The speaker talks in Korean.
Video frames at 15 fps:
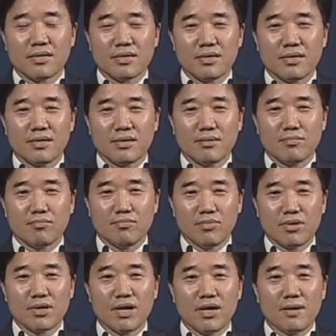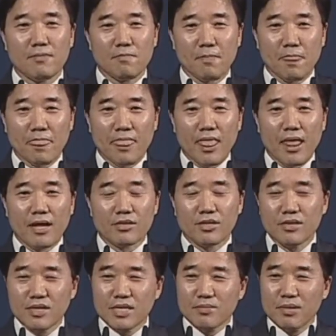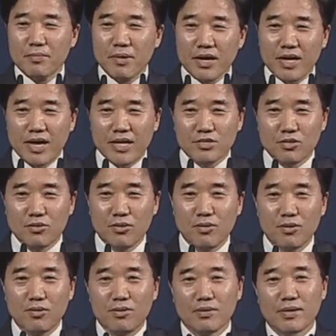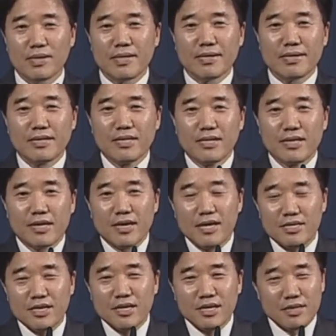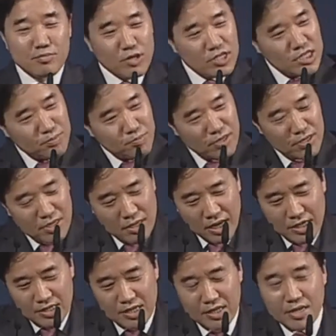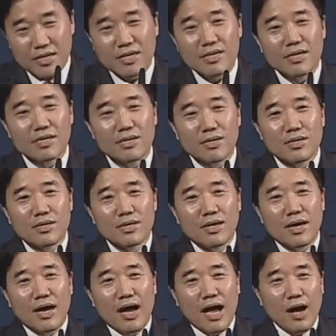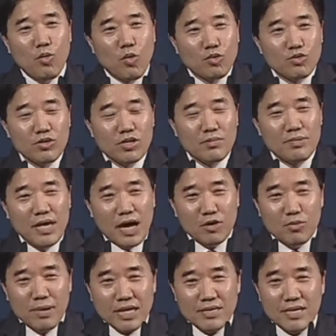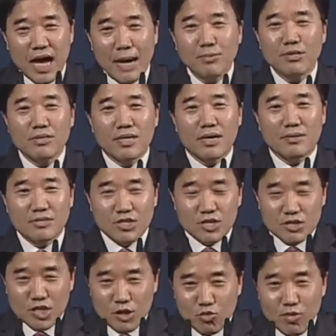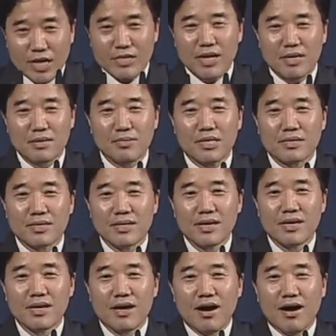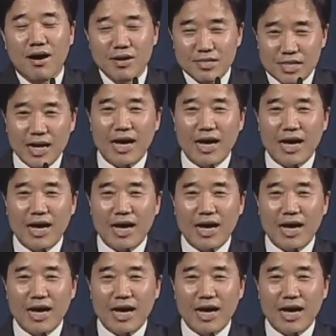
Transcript: 아, 뭔가 등급을 매겨가지고 1등급부터 10등급까지 아 5등급 이하로만 까부른다 저 청구한다 그러면 어때